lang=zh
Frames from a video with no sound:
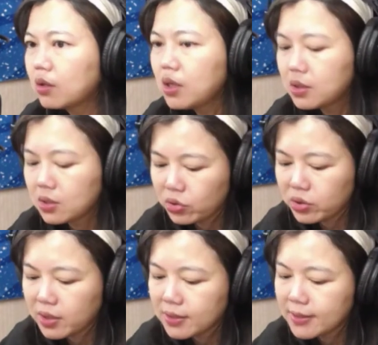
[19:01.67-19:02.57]
哦，第一次就
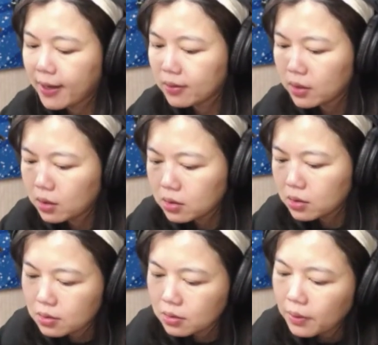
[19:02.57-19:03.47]
已经很惨了，第
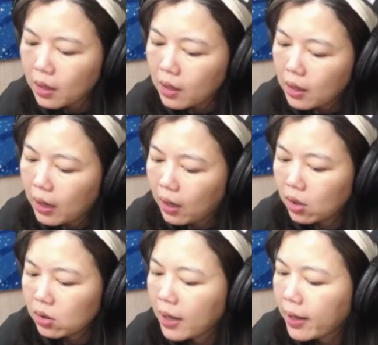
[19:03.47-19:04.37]
二次。
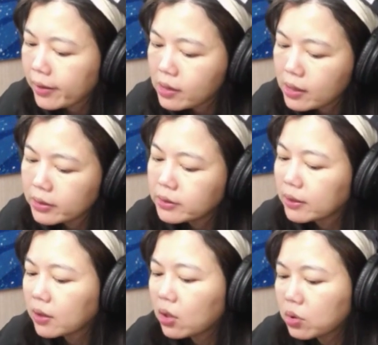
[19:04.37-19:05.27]
好，那刚刚
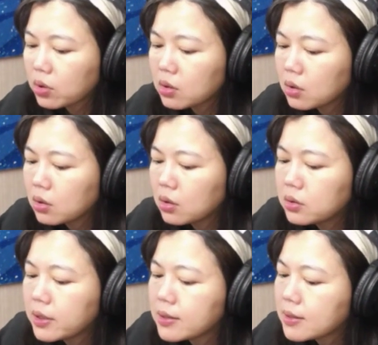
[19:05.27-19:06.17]
讲到说
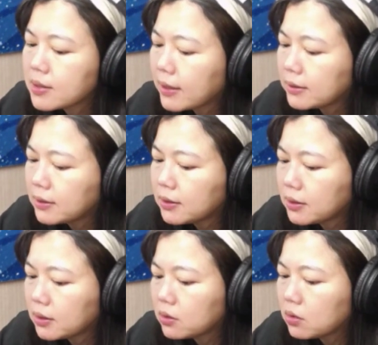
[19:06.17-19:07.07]
前十大经
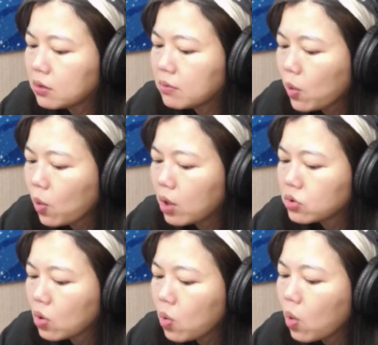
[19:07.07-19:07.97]
济体，美
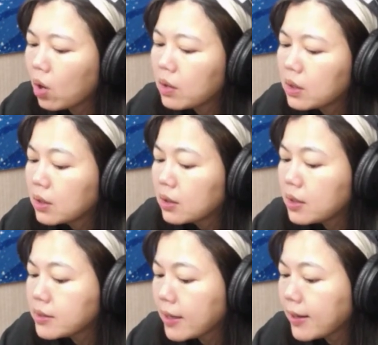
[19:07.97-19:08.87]
国、中国，
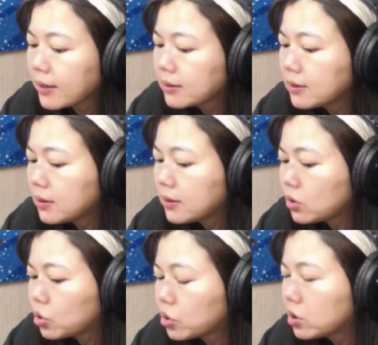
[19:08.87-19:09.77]
第三大经济
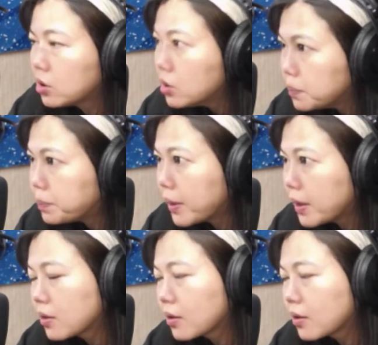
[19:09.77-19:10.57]
体就是日本